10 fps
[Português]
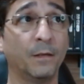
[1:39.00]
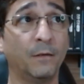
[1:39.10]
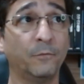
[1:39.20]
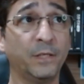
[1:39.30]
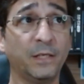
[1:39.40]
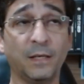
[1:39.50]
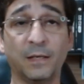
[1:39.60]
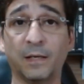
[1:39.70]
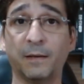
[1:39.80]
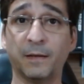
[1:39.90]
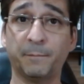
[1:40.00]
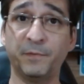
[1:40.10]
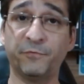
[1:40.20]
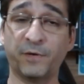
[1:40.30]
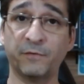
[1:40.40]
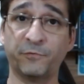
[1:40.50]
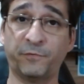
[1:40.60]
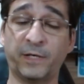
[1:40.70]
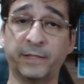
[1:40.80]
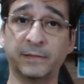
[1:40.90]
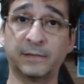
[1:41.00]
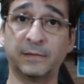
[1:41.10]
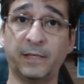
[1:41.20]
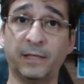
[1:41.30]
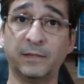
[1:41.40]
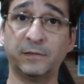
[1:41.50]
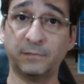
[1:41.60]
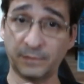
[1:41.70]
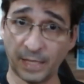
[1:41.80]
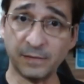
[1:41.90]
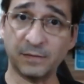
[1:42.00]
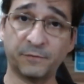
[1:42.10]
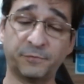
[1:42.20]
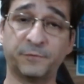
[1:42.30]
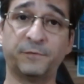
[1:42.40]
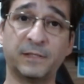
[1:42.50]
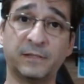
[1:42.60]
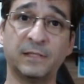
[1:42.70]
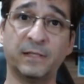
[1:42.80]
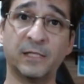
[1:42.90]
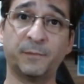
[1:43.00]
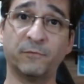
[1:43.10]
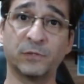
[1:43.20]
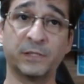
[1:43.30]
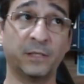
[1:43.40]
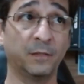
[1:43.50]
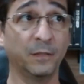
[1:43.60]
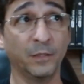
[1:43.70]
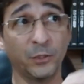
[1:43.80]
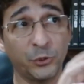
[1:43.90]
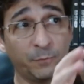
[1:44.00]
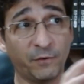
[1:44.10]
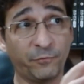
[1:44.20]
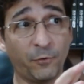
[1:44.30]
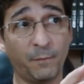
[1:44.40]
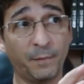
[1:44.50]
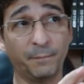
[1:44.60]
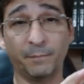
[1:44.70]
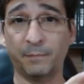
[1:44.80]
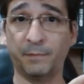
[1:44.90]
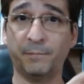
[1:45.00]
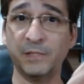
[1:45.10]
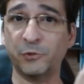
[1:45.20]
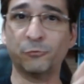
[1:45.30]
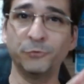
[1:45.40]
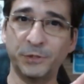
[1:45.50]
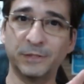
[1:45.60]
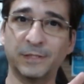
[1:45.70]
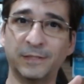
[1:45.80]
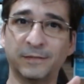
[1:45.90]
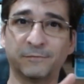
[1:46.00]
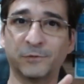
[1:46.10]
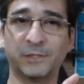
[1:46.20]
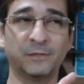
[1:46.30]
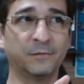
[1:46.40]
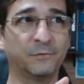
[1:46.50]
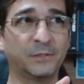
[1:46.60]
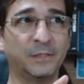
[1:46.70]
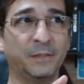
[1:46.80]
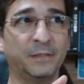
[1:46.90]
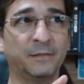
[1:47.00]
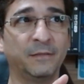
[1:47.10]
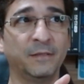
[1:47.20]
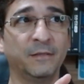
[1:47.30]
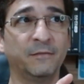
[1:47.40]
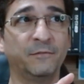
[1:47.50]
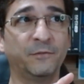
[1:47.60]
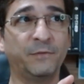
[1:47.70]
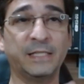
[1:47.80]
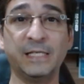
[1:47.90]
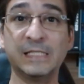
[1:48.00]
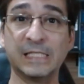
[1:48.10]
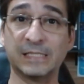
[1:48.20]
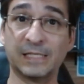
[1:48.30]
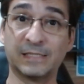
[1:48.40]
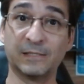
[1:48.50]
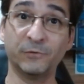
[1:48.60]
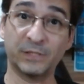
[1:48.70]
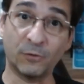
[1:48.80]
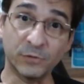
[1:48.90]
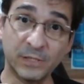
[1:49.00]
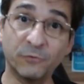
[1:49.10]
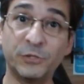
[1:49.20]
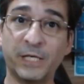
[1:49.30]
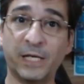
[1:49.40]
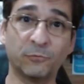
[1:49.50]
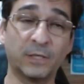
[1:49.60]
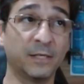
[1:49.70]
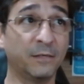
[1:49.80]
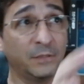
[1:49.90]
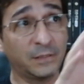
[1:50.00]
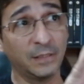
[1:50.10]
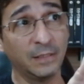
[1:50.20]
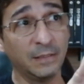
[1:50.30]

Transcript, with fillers: O que, que a, a P5 faz? Ela traz essas facilidades para você de uma forma mais escondida, né? Você, você não vai ter a sensação de estar usando direto o Canvas,